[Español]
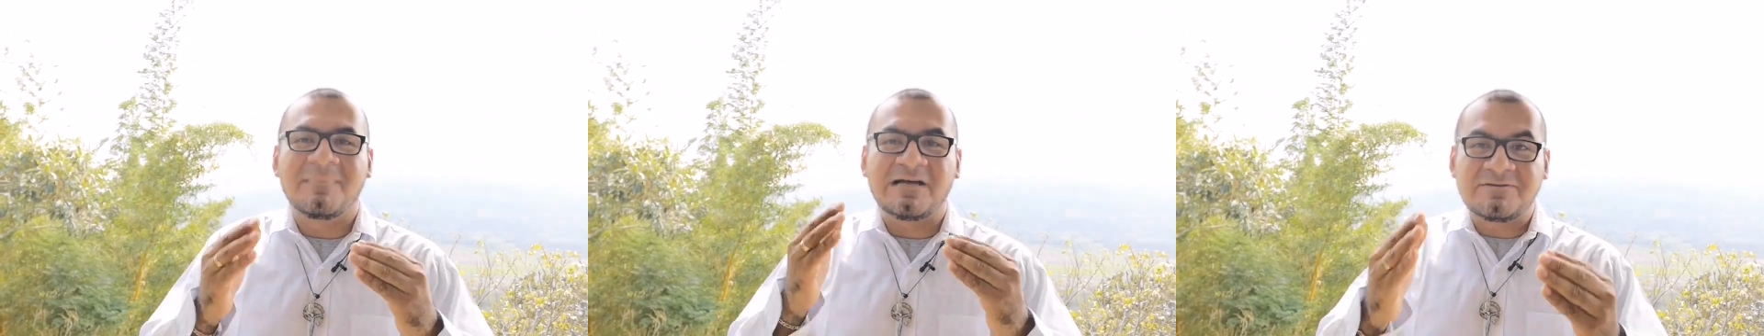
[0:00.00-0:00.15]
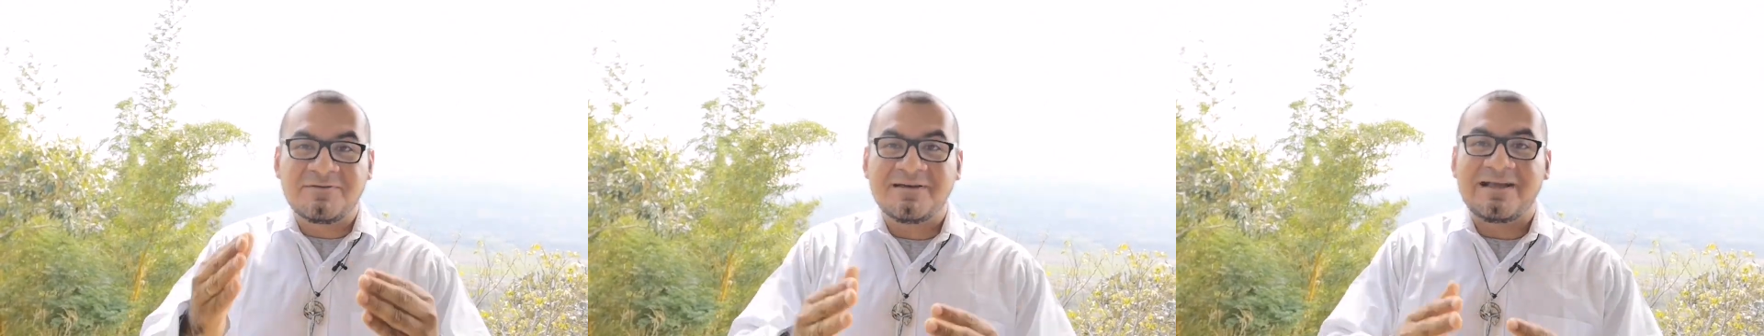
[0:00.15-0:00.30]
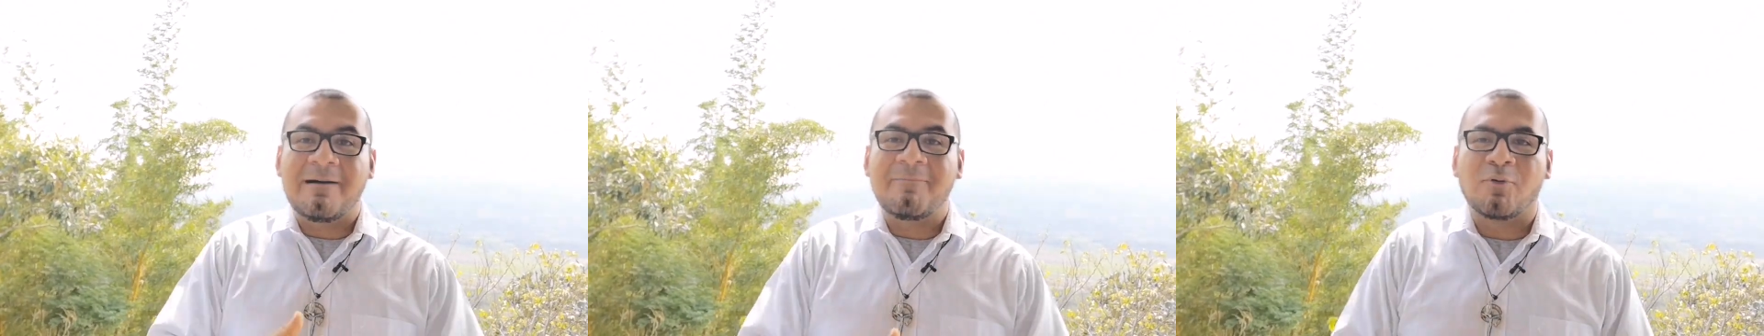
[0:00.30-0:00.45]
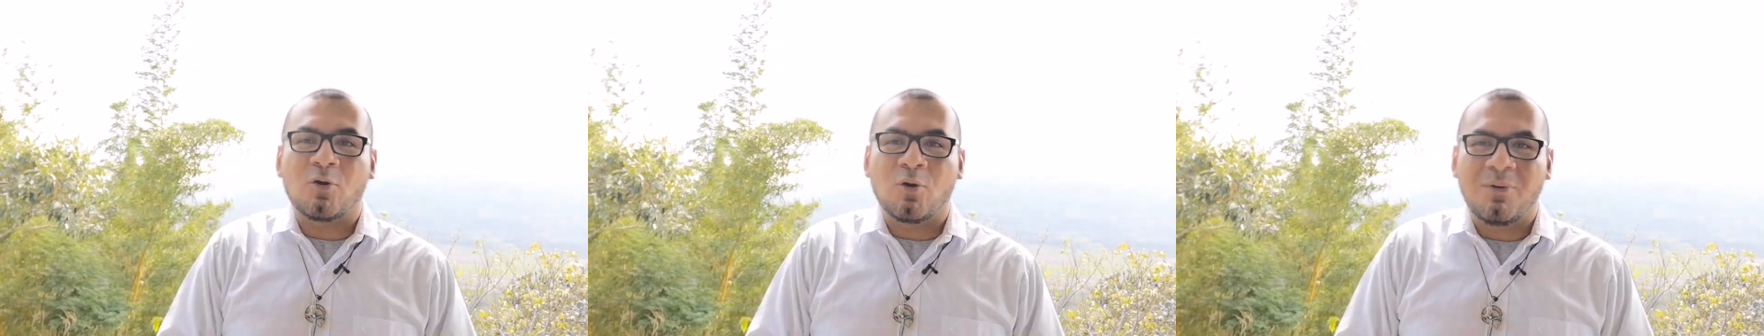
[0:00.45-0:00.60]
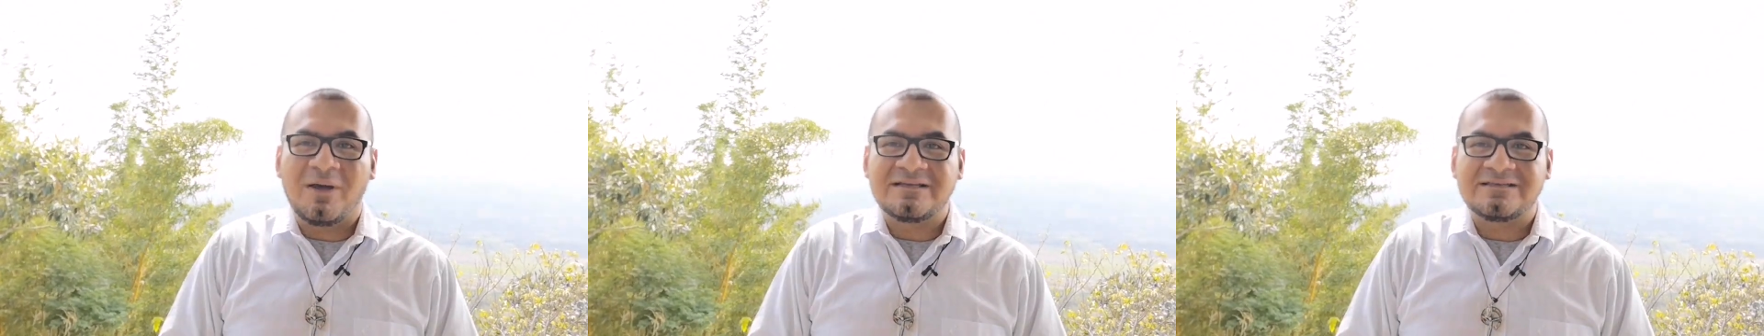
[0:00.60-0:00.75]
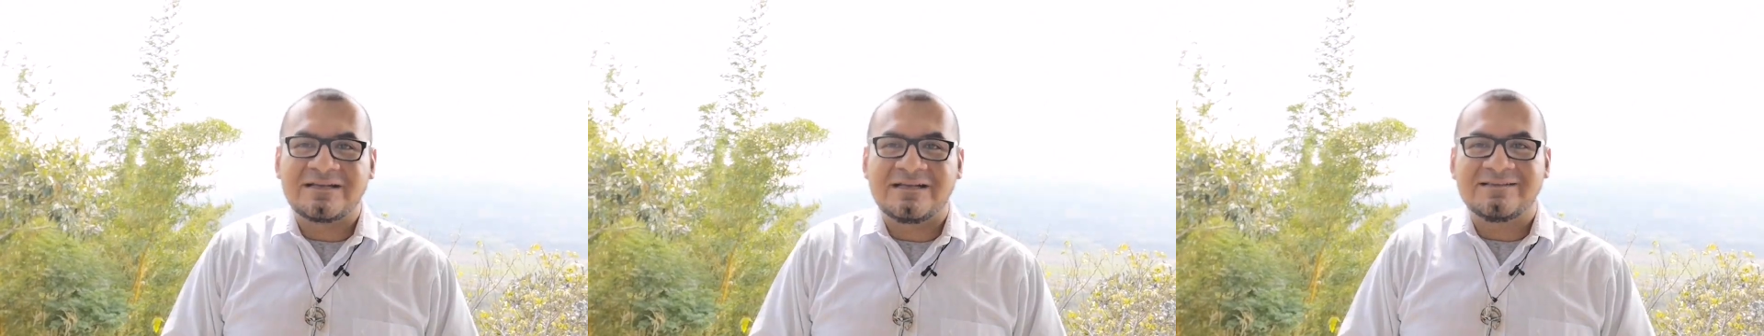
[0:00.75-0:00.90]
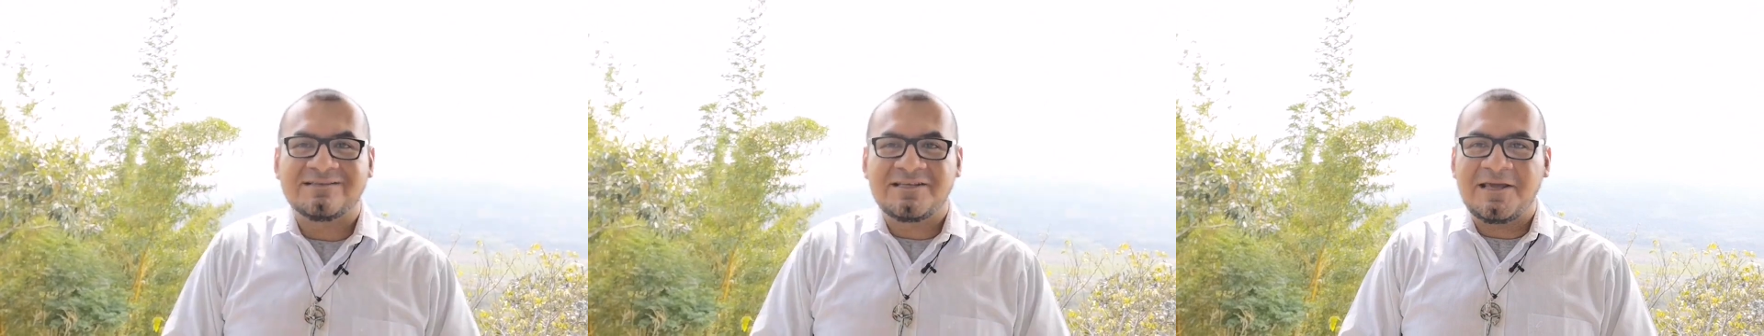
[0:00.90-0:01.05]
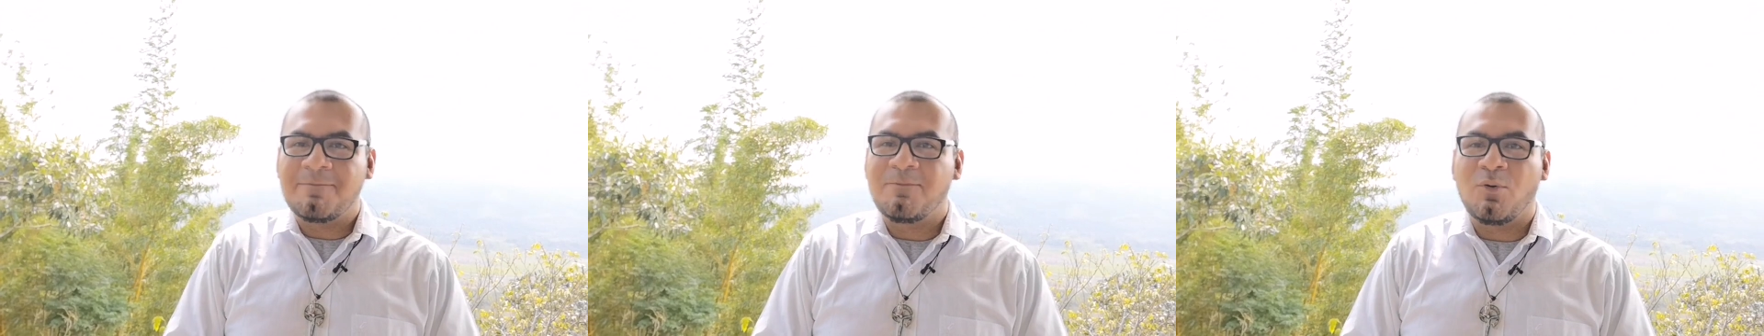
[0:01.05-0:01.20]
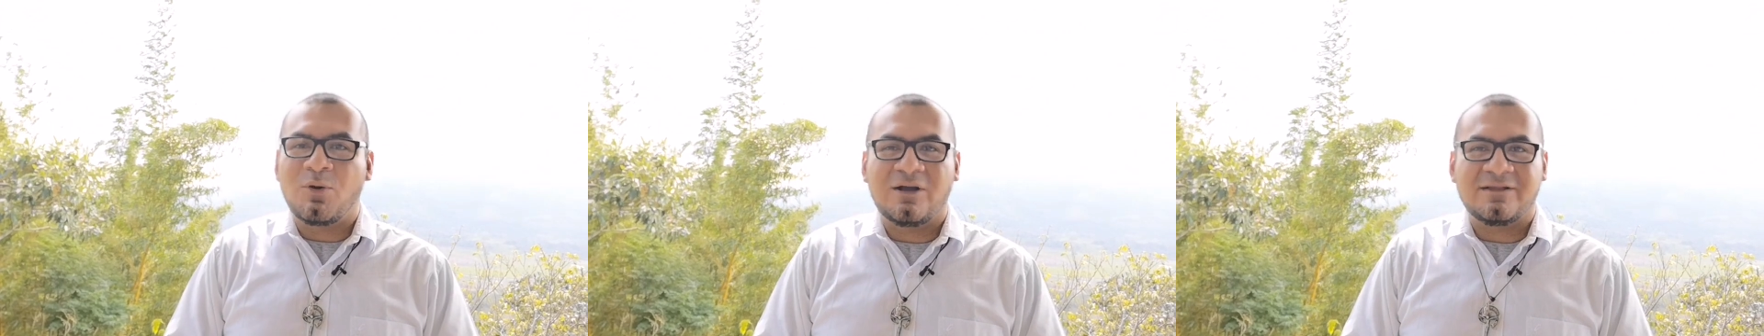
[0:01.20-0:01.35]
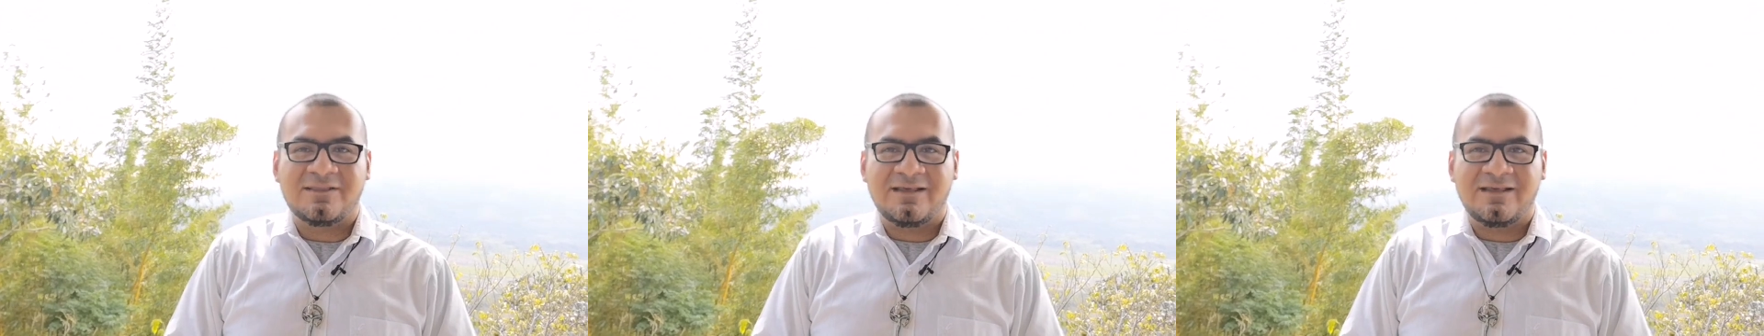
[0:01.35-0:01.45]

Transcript: Más bien aprovecha el tiempo